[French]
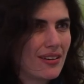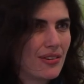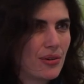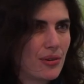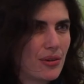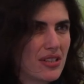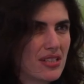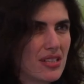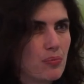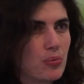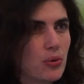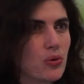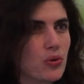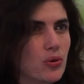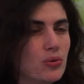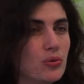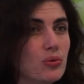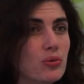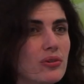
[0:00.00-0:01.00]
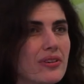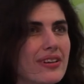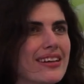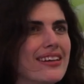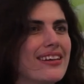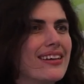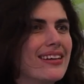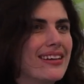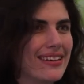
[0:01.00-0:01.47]
euh, assez peu connus,
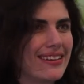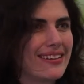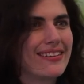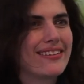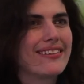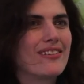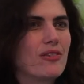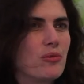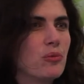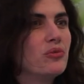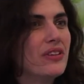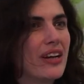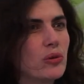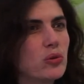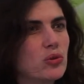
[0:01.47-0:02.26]
et on a